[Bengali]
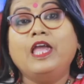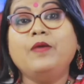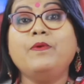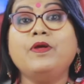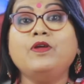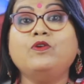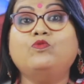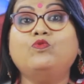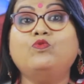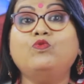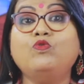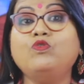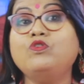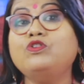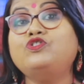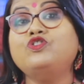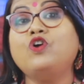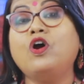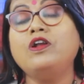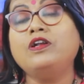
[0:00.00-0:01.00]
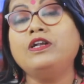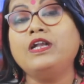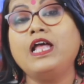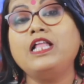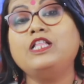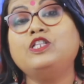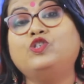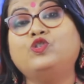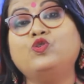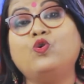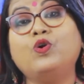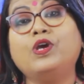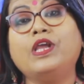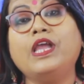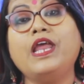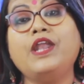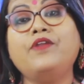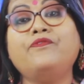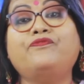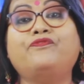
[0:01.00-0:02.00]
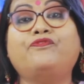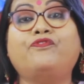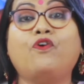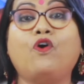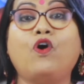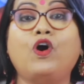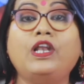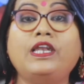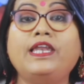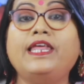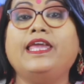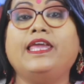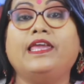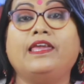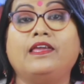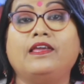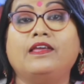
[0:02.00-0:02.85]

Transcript: এবার গুরু চন্ডাল যোগের ফলে